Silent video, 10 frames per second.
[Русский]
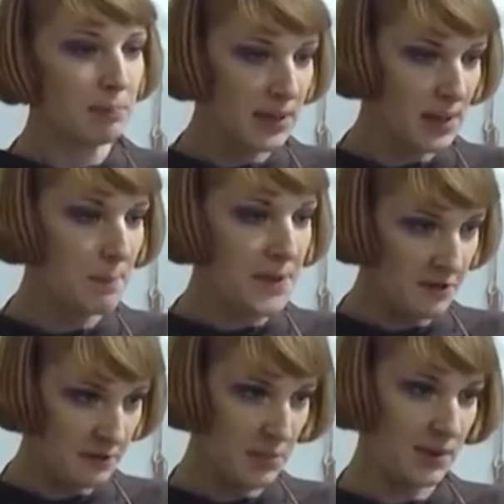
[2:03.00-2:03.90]
были
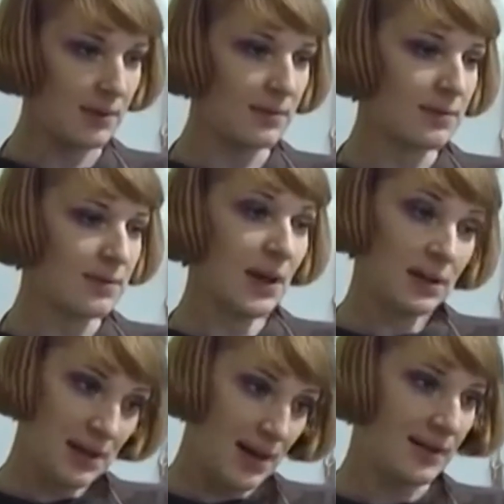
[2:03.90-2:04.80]
первыми
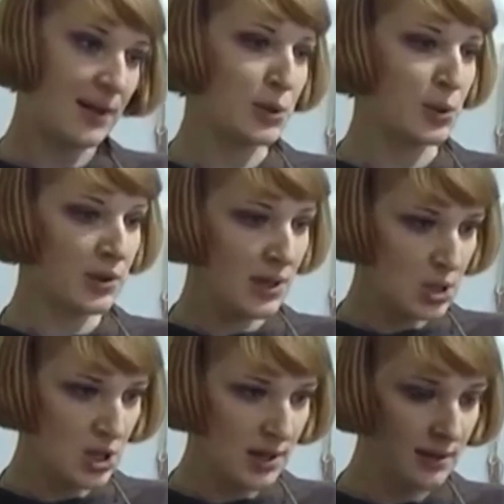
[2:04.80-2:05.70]
тогда, которые
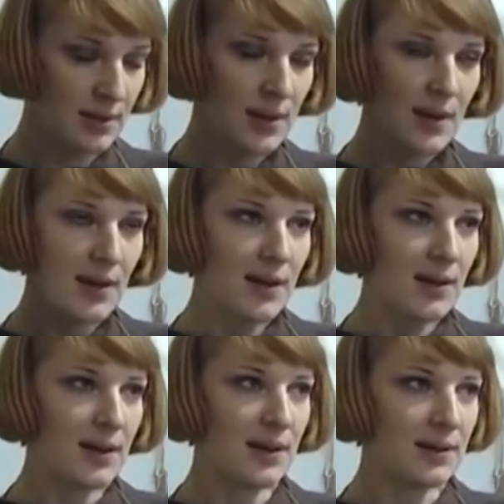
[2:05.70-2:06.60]
начали.
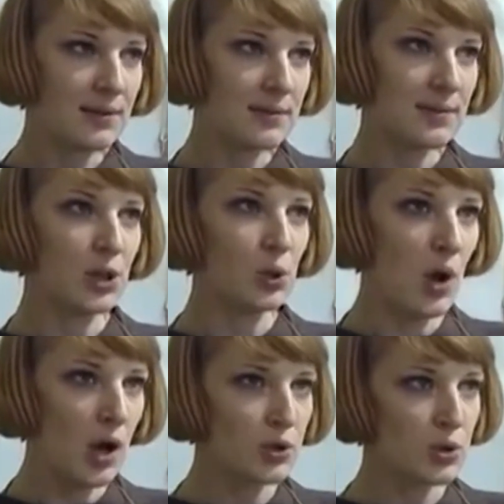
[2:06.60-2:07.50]
Э, эту
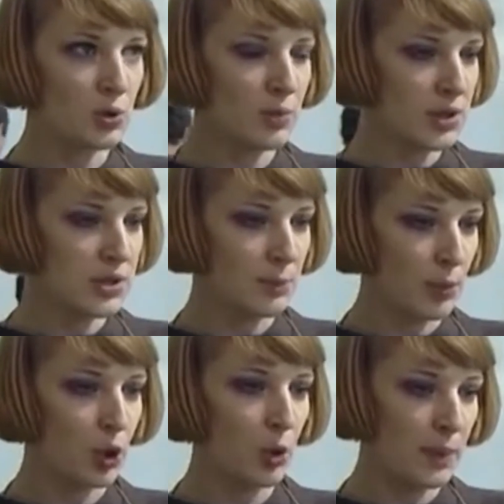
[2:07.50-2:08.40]
акцию, и мы до сих пор ее